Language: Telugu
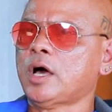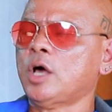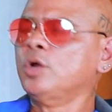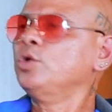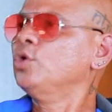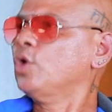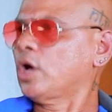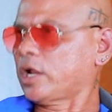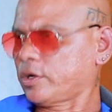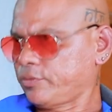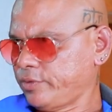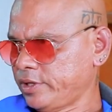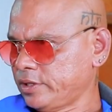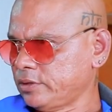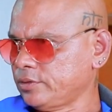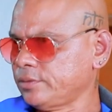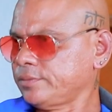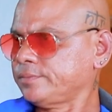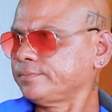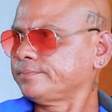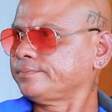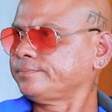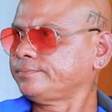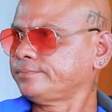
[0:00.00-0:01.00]
అల్లు అరవింద్
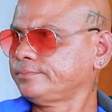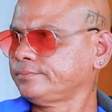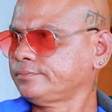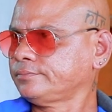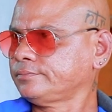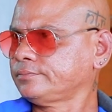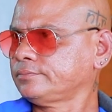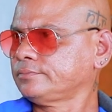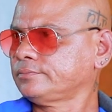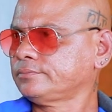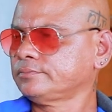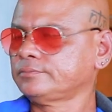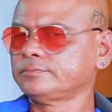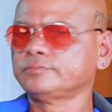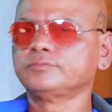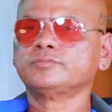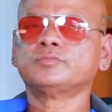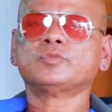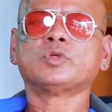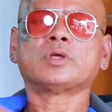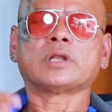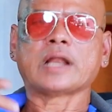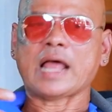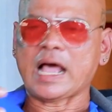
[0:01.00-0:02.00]

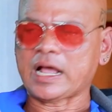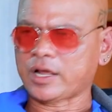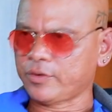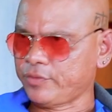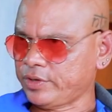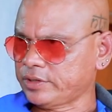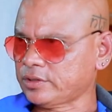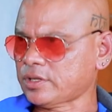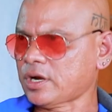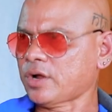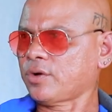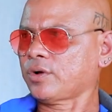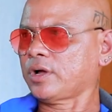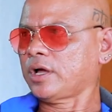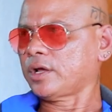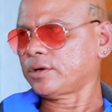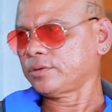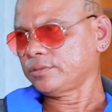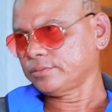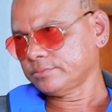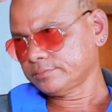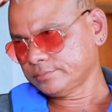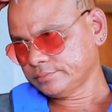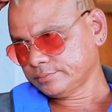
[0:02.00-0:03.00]
రాఘవేంద్రరావు
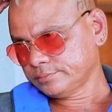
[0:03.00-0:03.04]
గారు